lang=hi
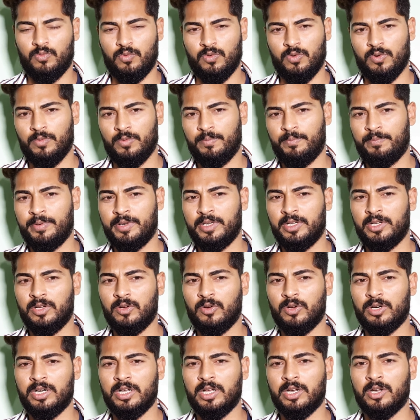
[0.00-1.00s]
वो
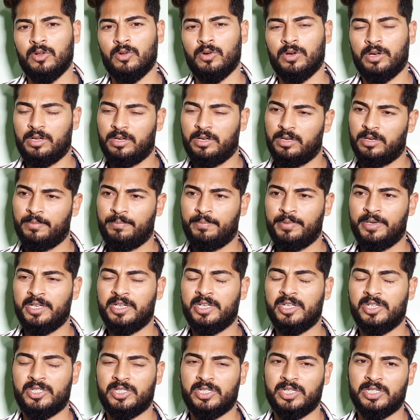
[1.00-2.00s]
प्री ऑर्डर और
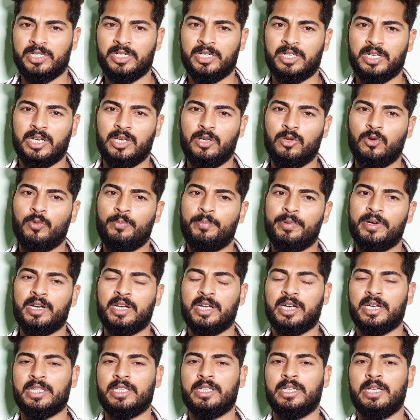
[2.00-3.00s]
प्री रजिस्ट्रेशन के लिए
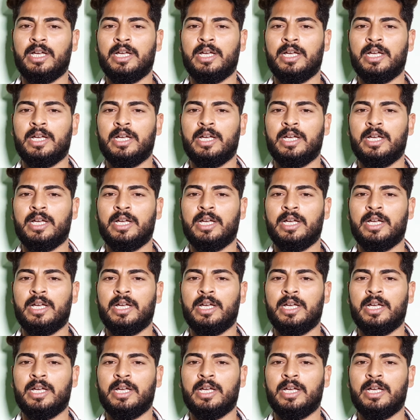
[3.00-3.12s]
ओपन कर